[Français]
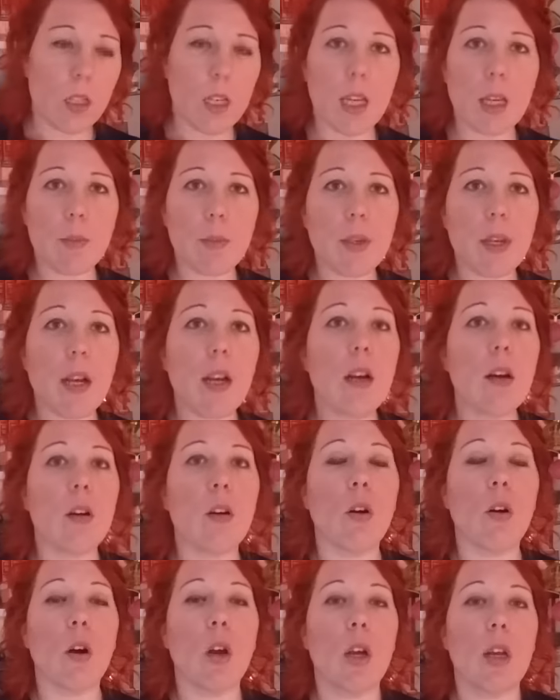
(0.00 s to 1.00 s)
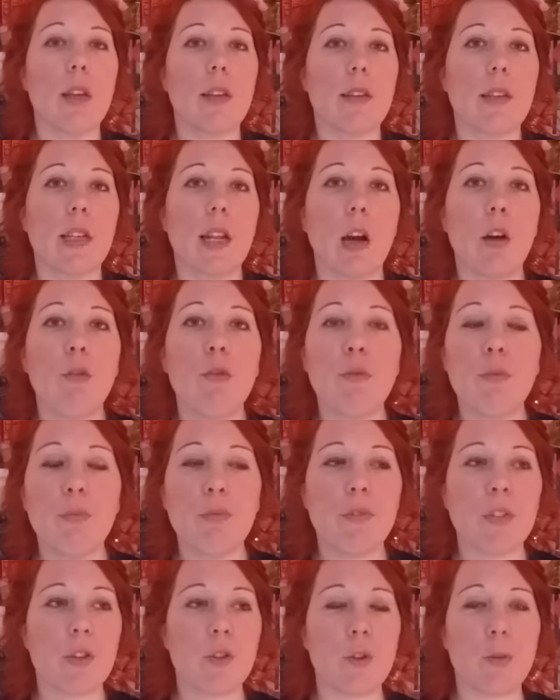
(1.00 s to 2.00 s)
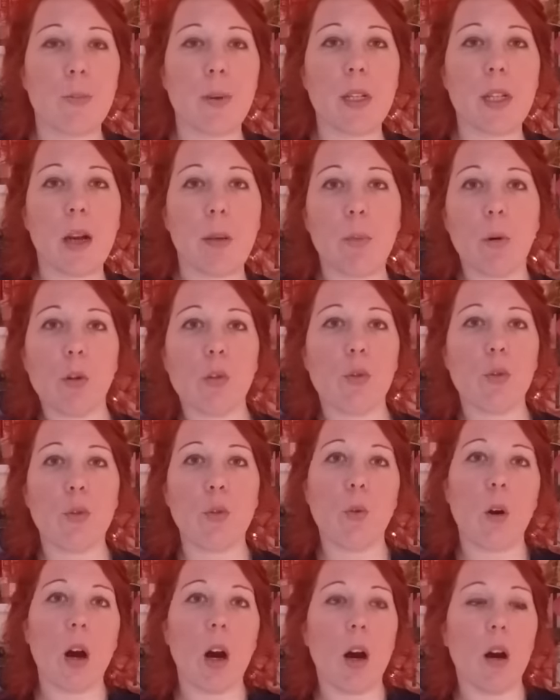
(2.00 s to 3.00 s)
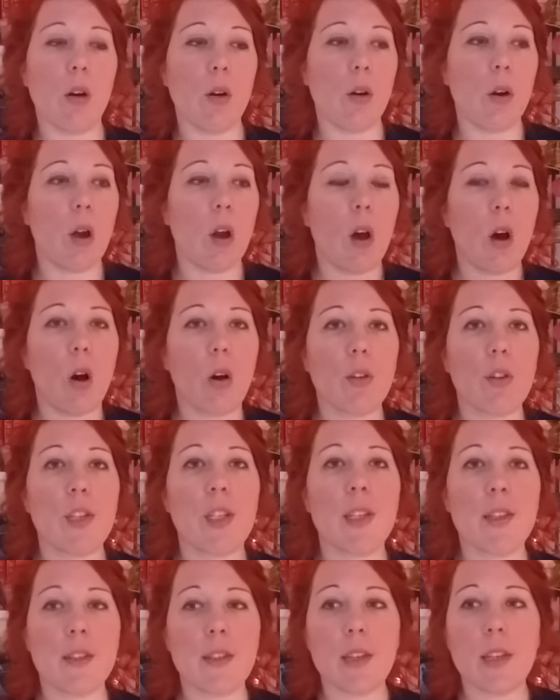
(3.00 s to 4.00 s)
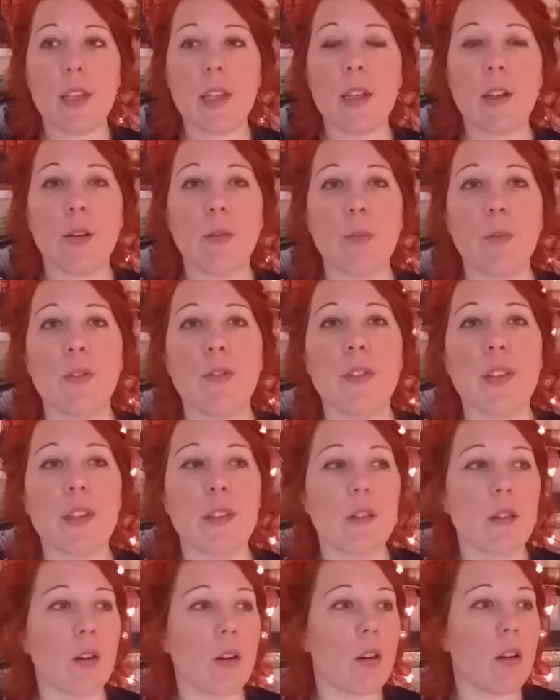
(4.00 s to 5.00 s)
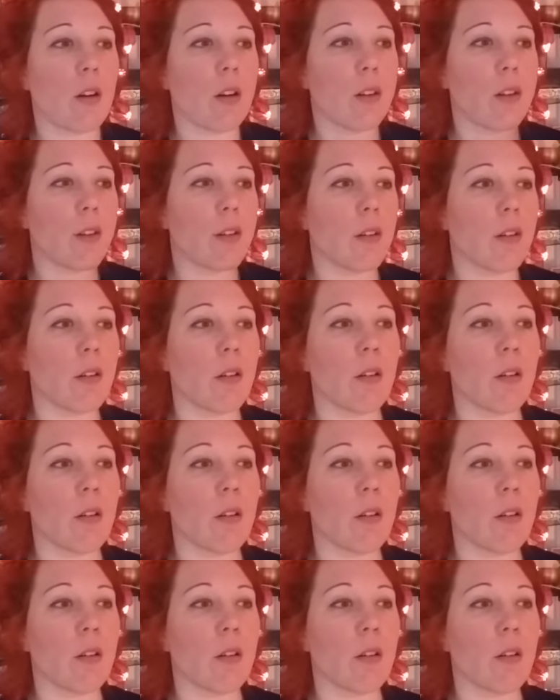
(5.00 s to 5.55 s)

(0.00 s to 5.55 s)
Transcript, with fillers: eh bien, euh, c'est là où vous pouvez choper n'importe quoi, euh, entité, mauvais œil,